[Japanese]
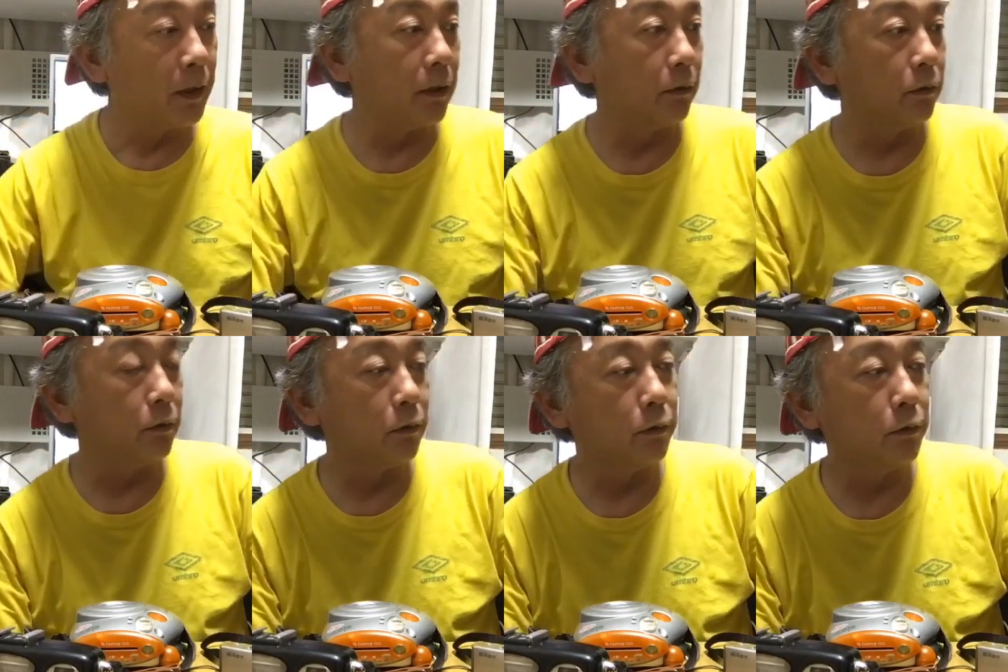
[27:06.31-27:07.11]
あ
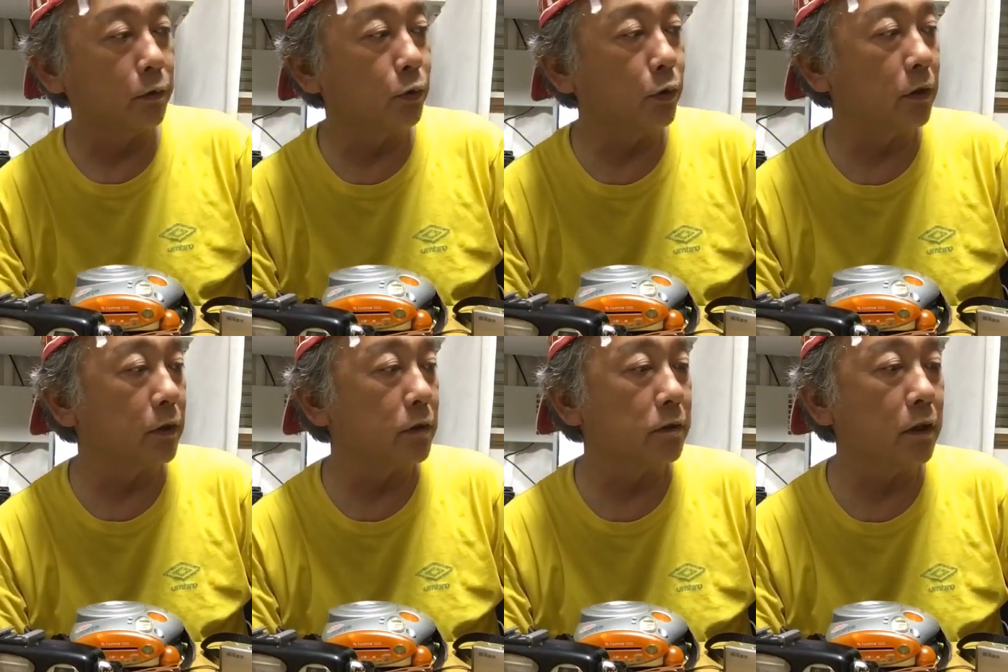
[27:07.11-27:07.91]
のー、時の
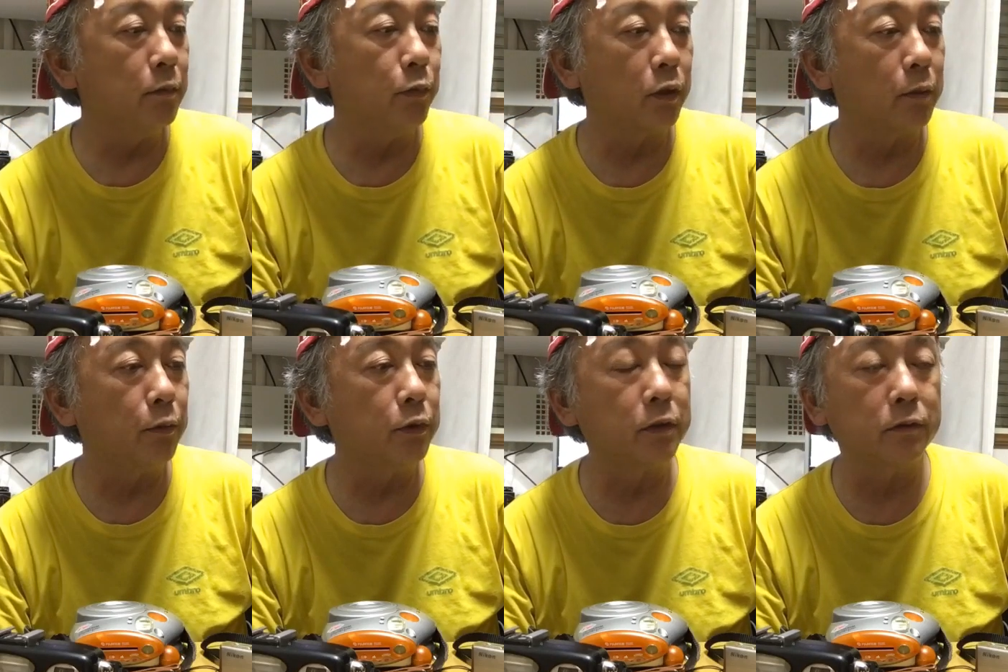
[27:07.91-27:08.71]
レンズ何本か
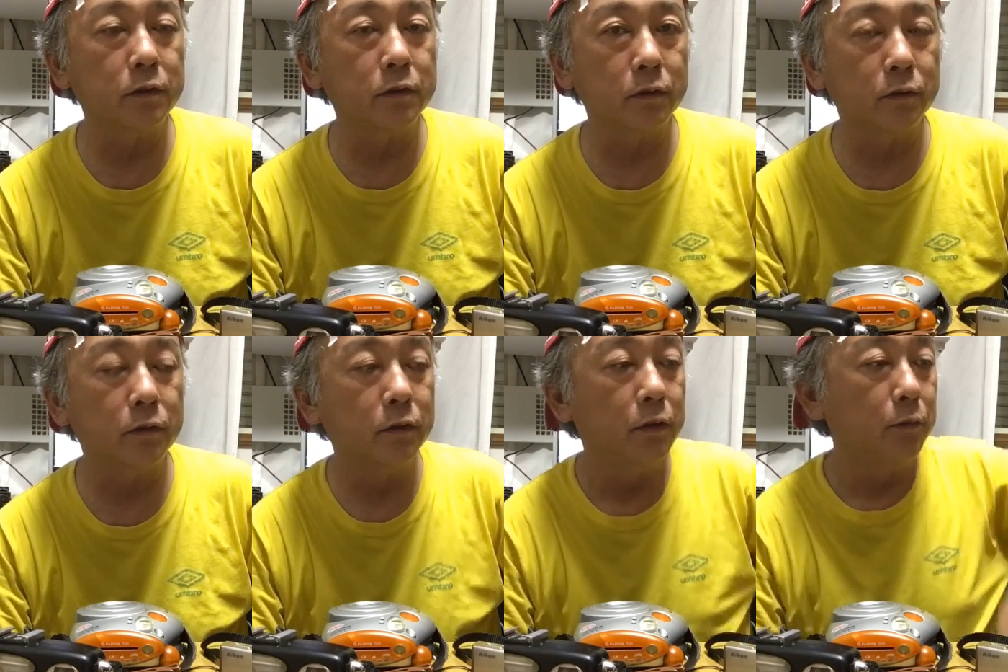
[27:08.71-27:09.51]
持ってるんですけど、
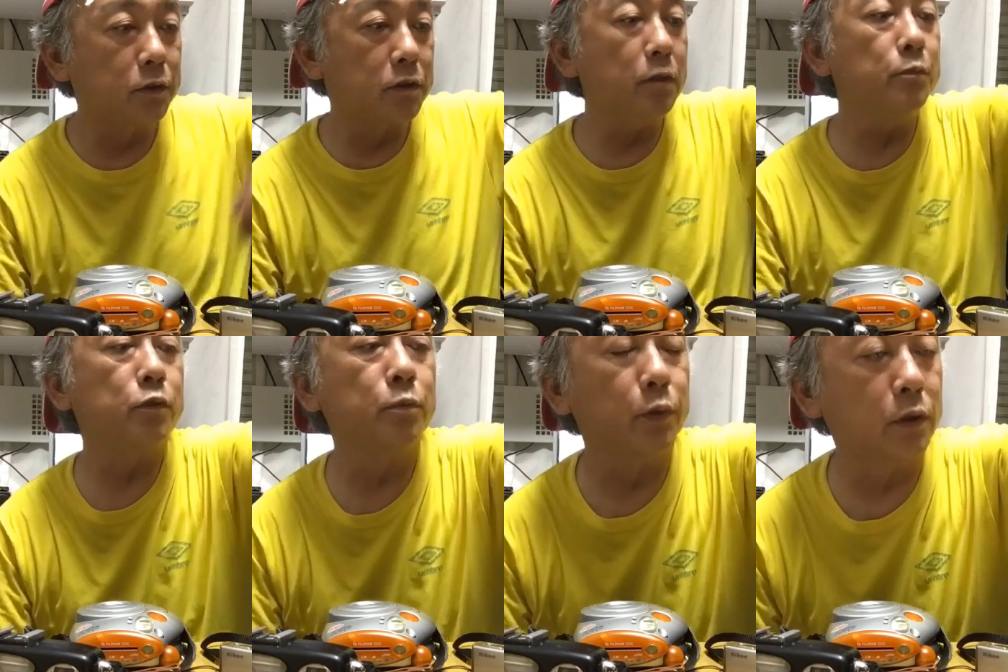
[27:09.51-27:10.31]
全部
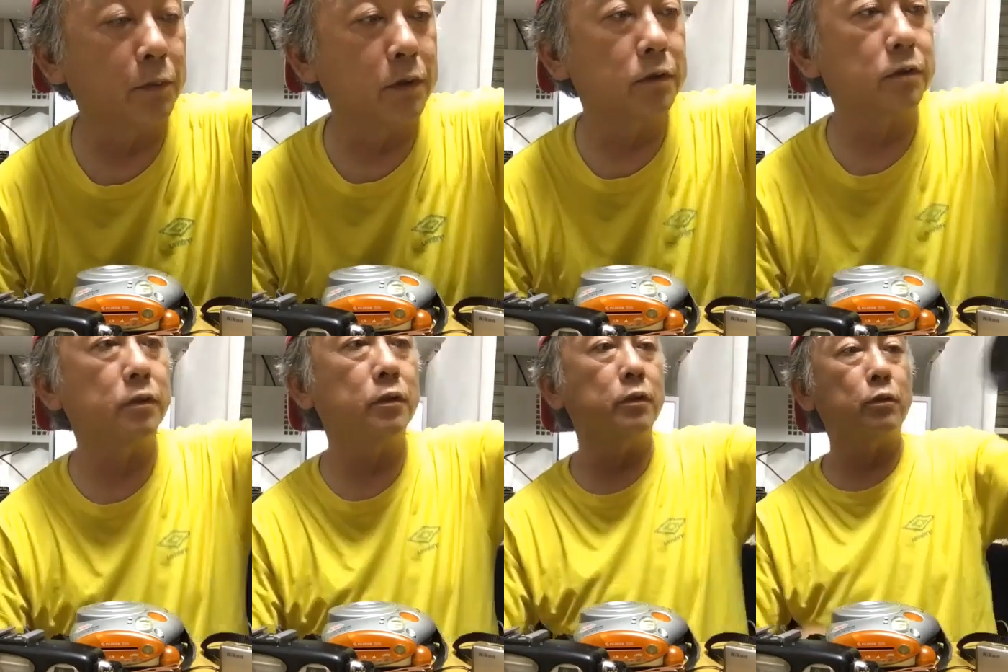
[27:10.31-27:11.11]
曇ってます。
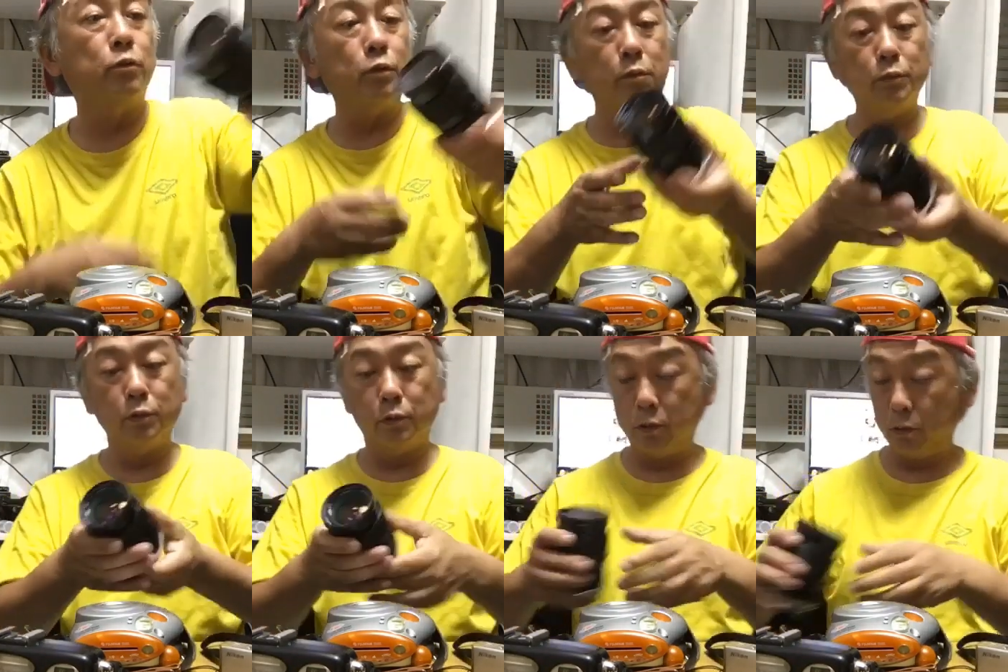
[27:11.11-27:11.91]
えー、これ
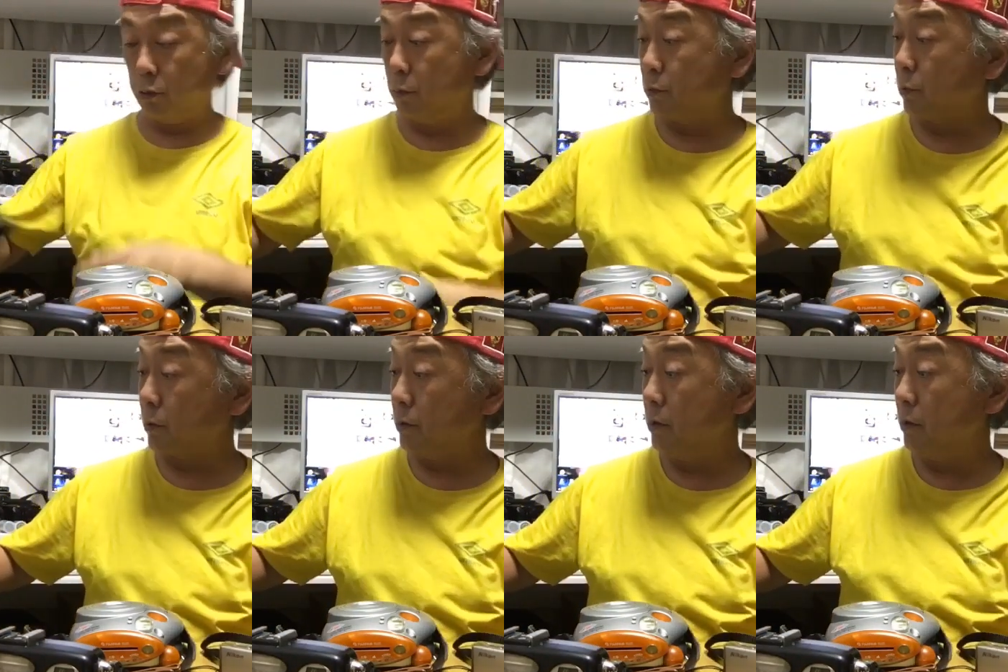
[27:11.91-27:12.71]
も、これもそう
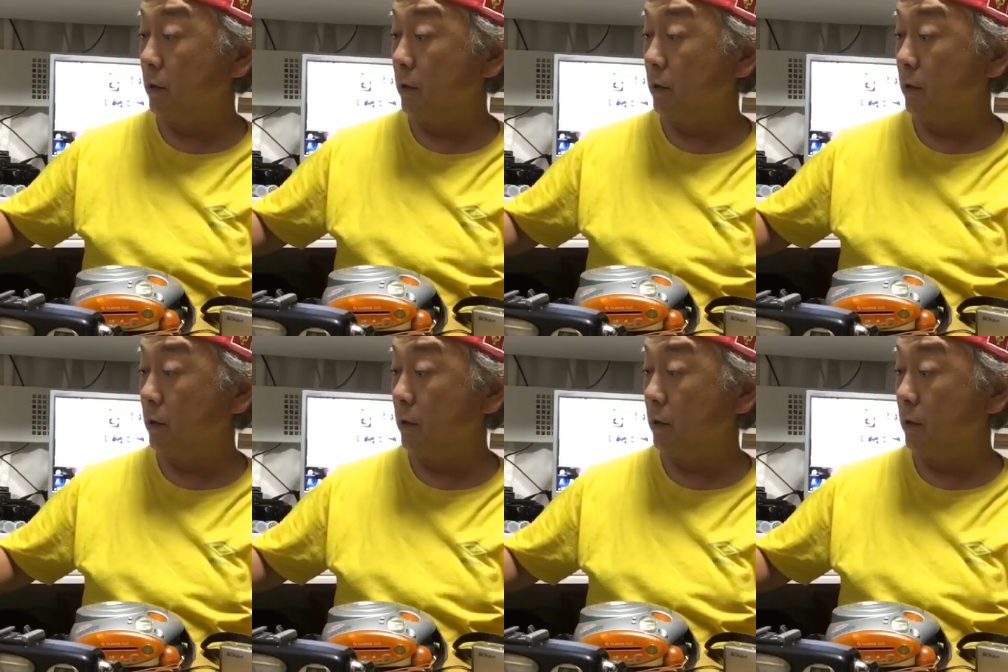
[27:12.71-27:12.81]
かな。